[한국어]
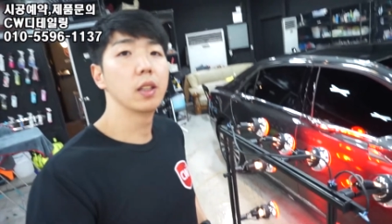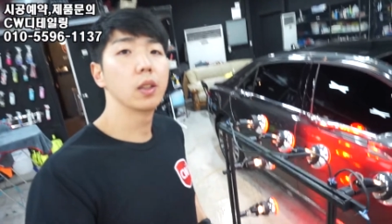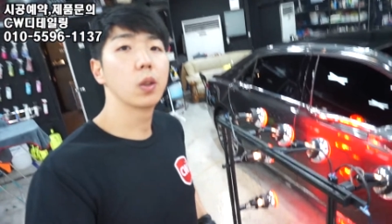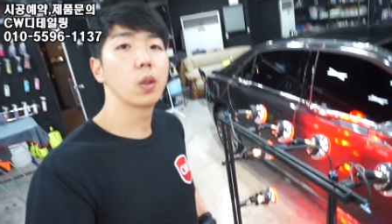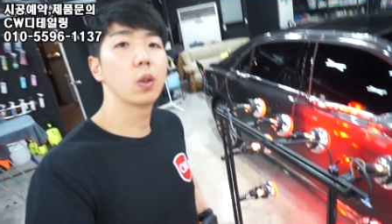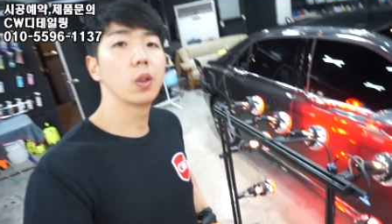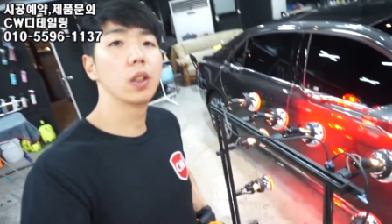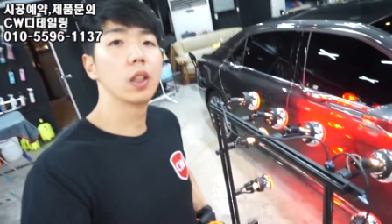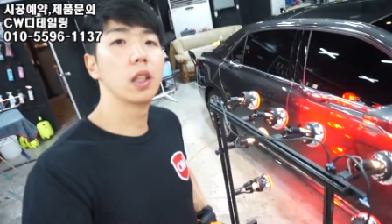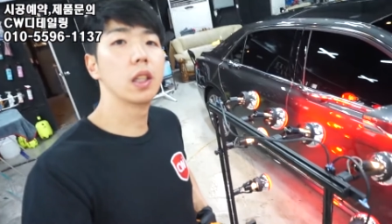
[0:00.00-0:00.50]

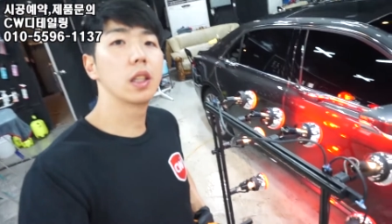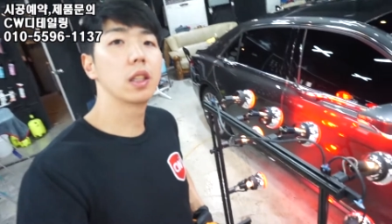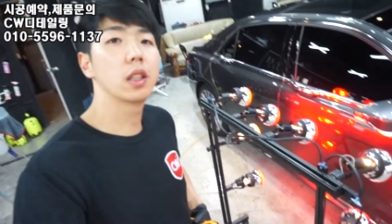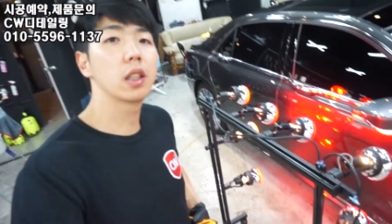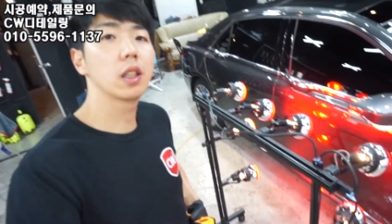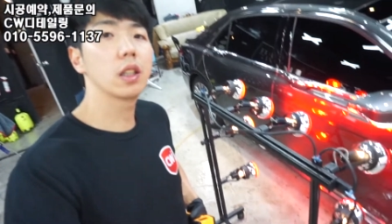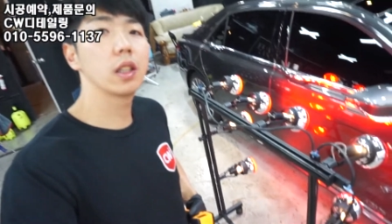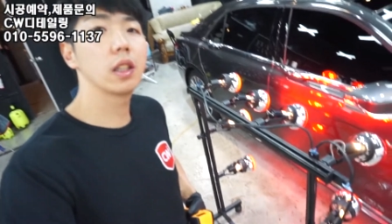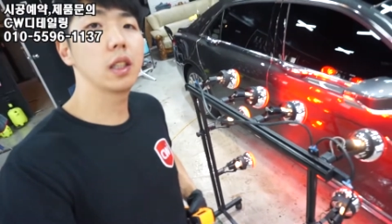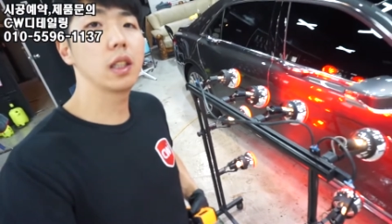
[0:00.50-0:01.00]
이런
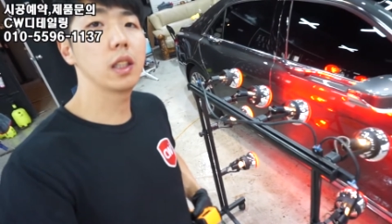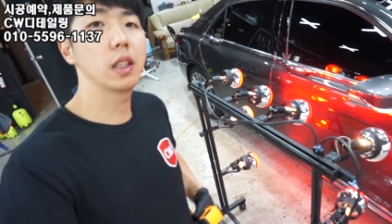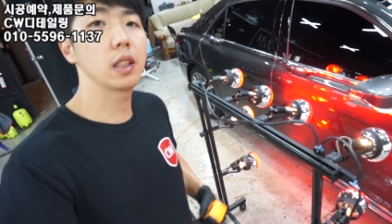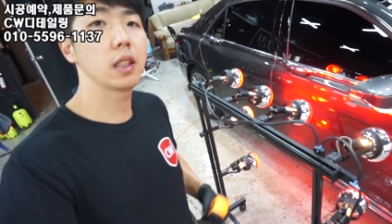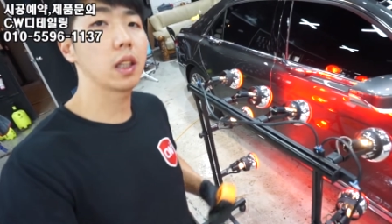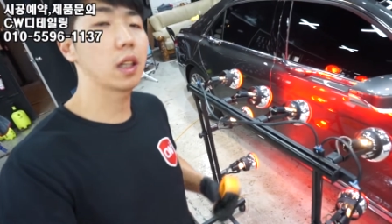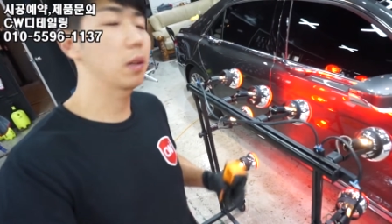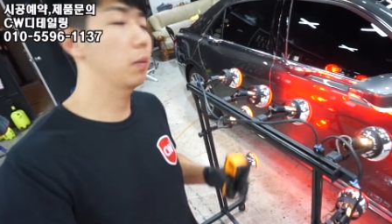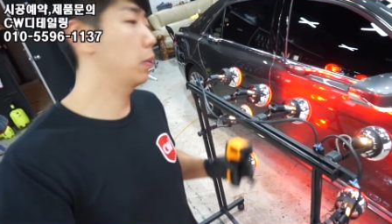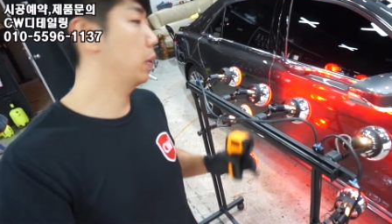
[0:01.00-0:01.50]
열처리
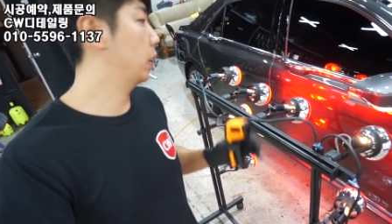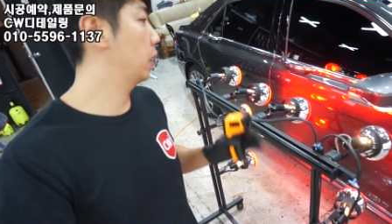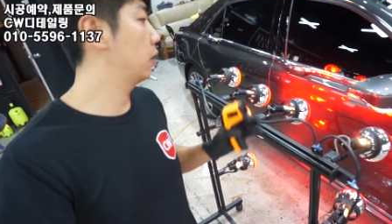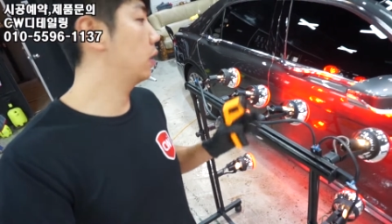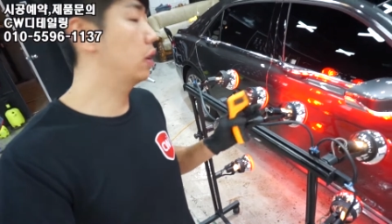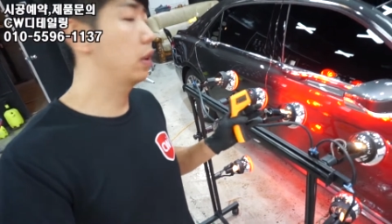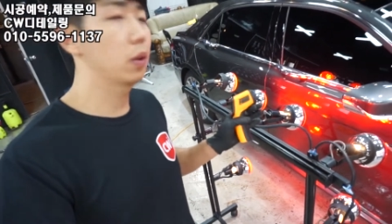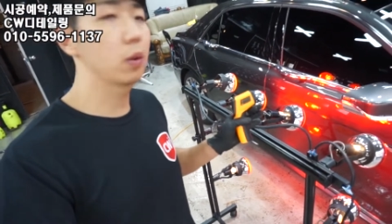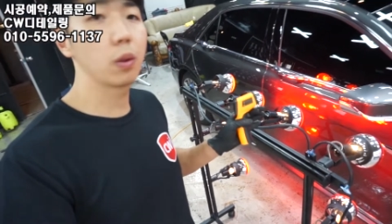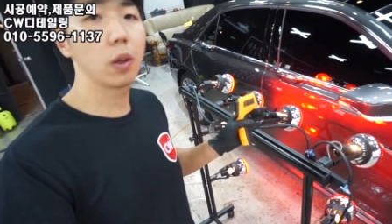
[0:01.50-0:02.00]

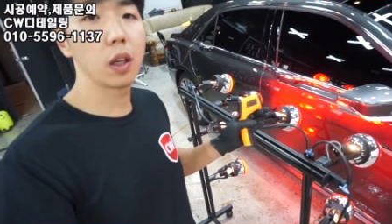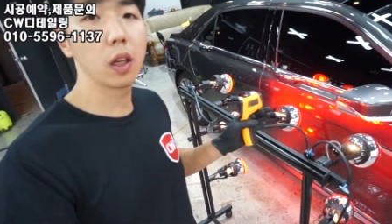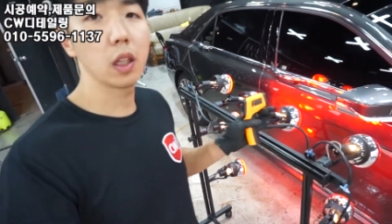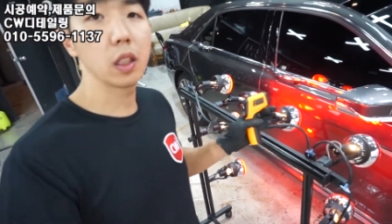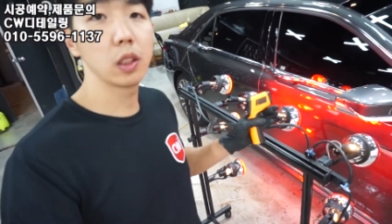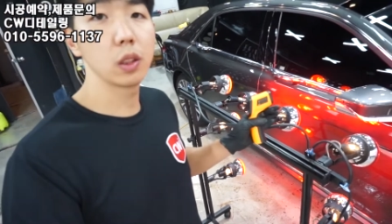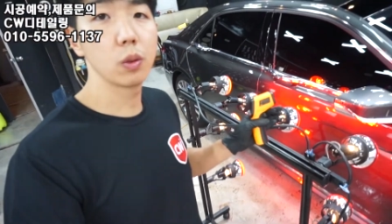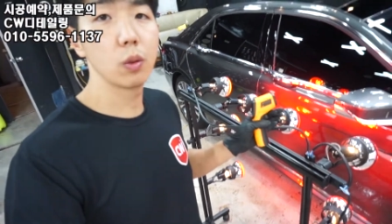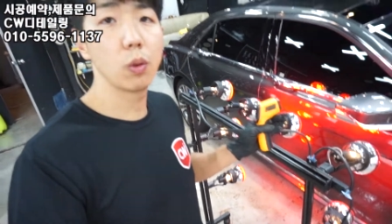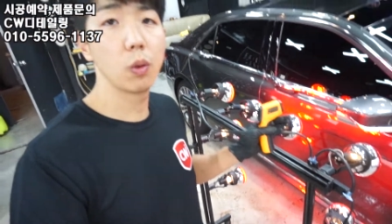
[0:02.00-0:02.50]
장비를 이용해
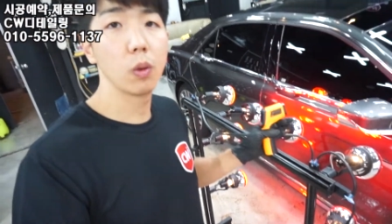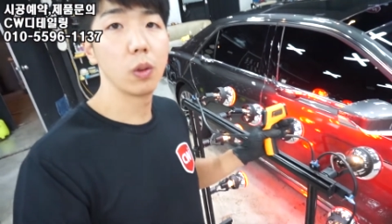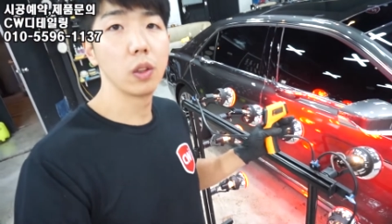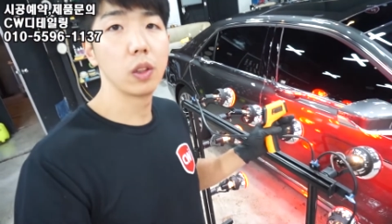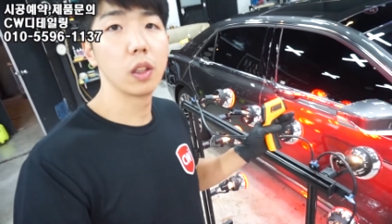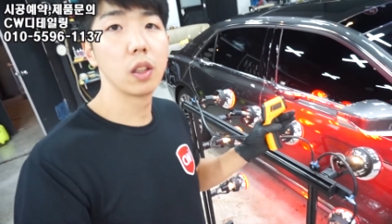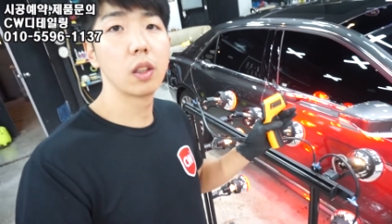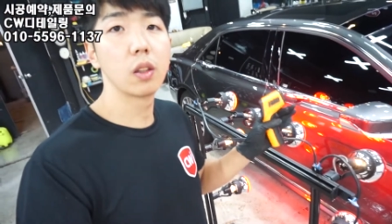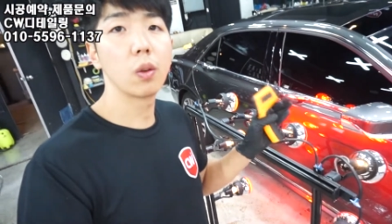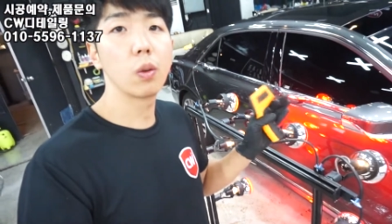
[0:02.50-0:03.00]
가지고
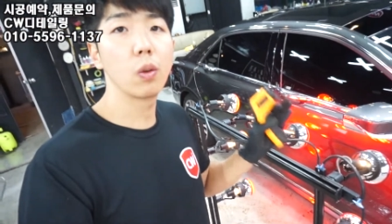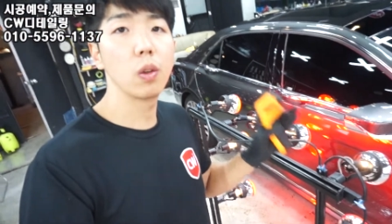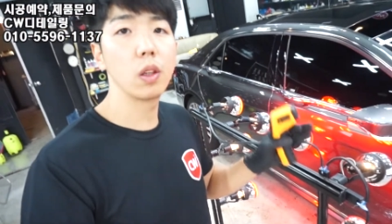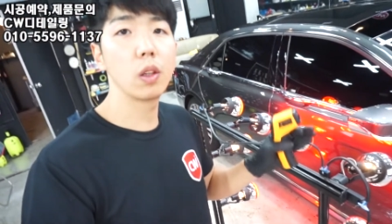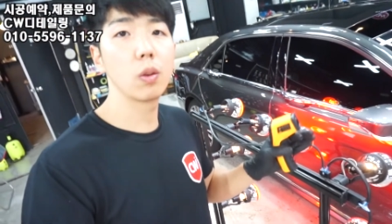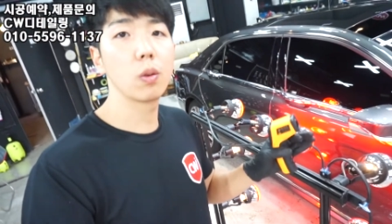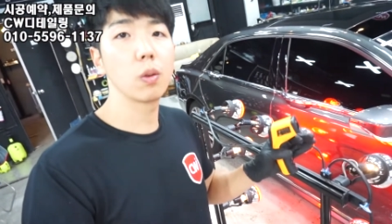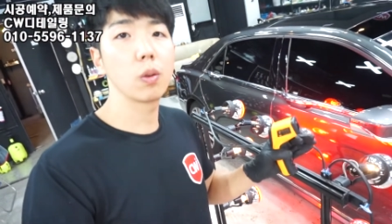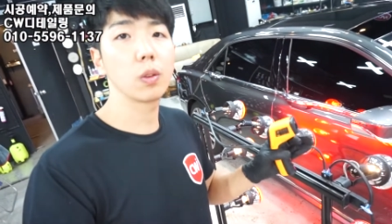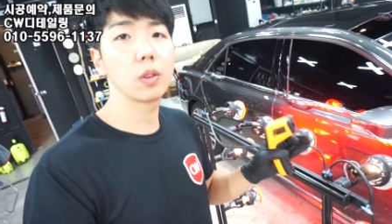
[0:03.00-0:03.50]
열을
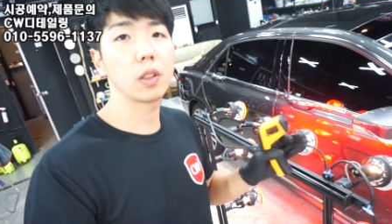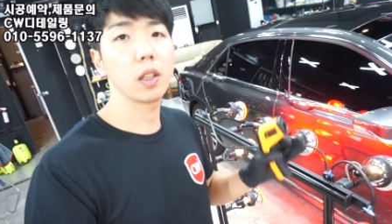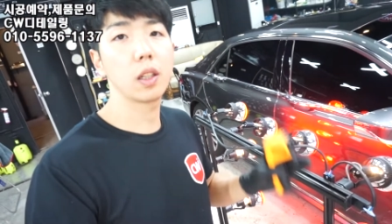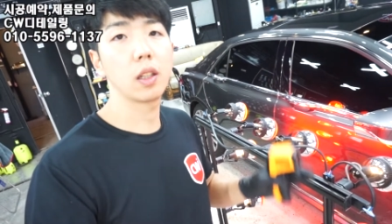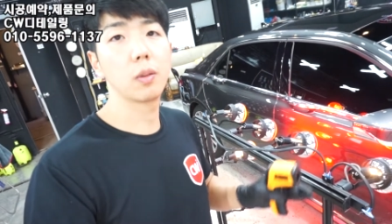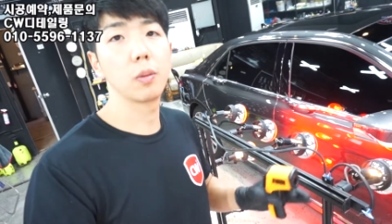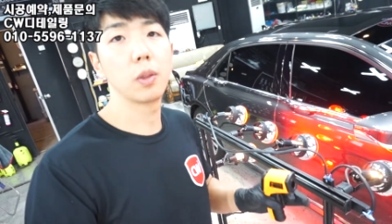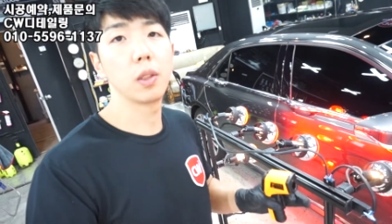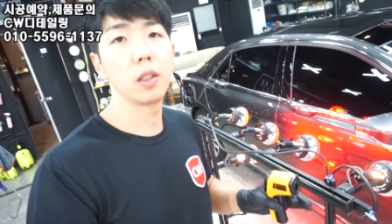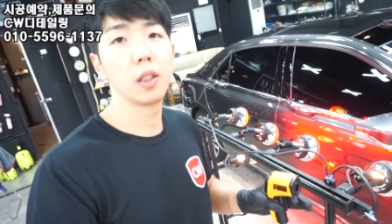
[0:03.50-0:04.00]
올리고
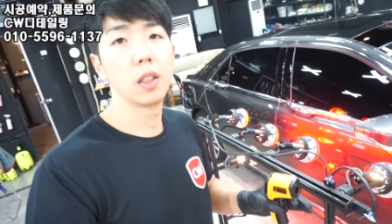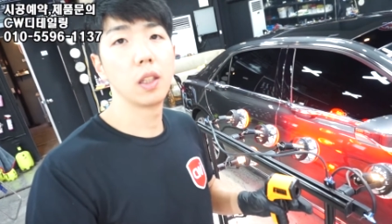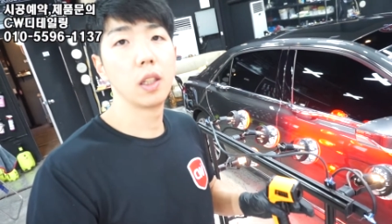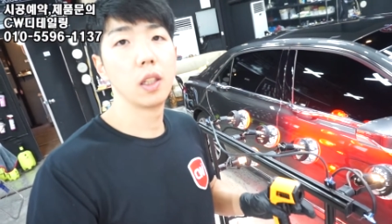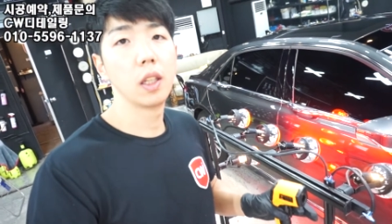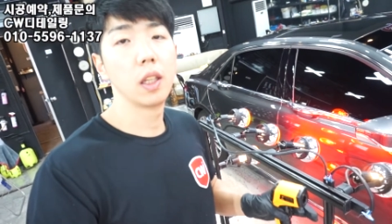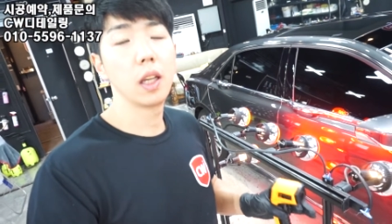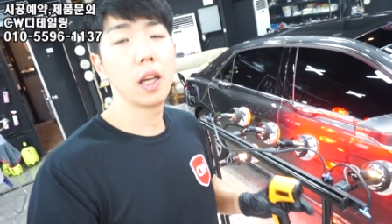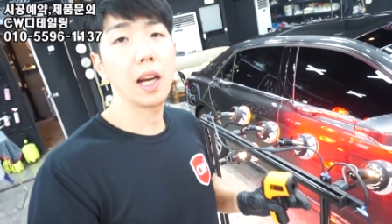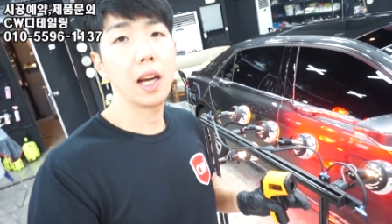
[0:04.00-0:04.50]
작업을
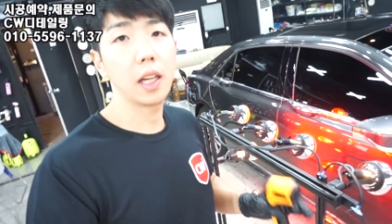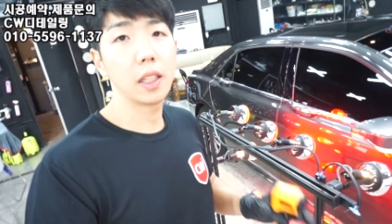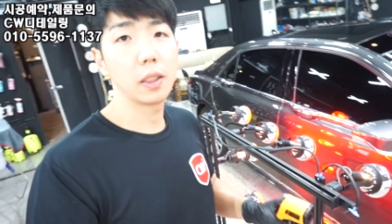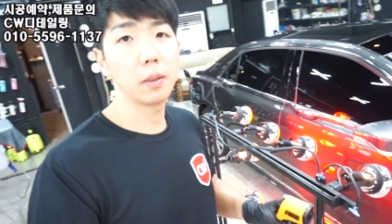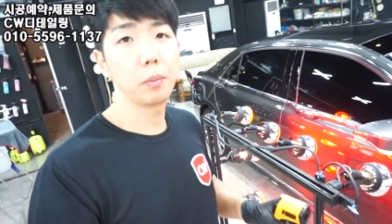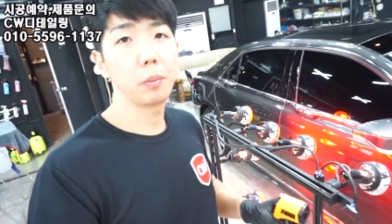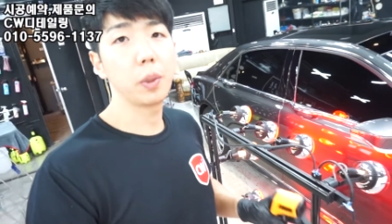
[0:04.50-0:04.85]
하는